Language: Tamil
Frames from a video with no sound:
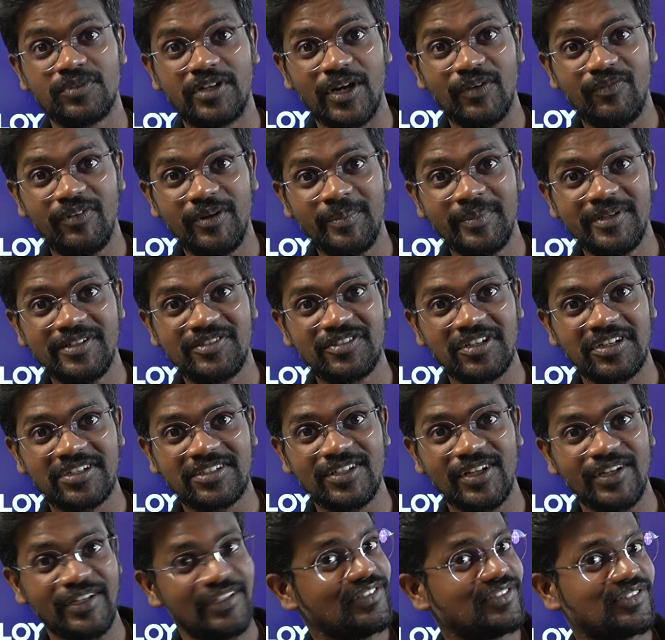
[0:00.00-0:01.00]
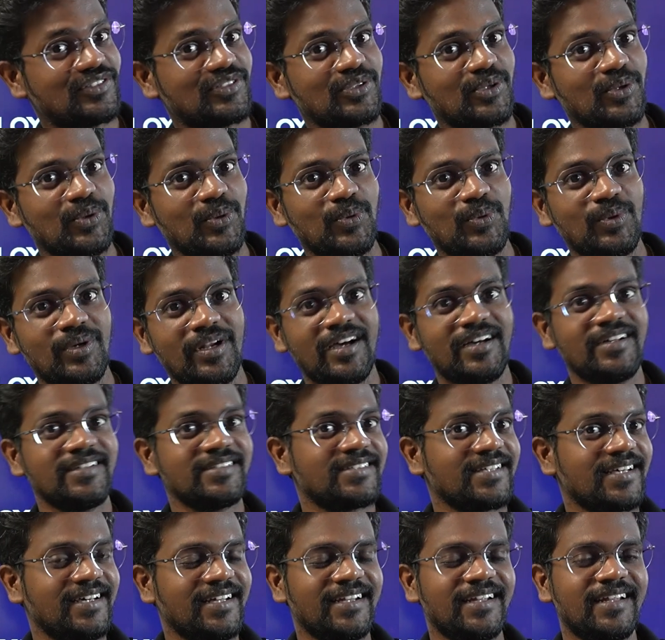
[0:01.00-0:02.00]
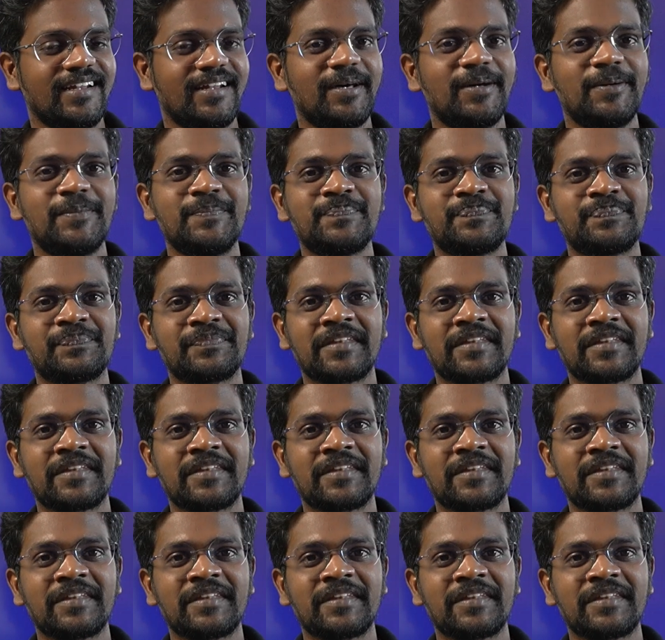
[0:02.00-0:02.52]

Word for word: கவர்மெண்ட் செக்டார் இஸ்ரோ நாசாலெல்லாம்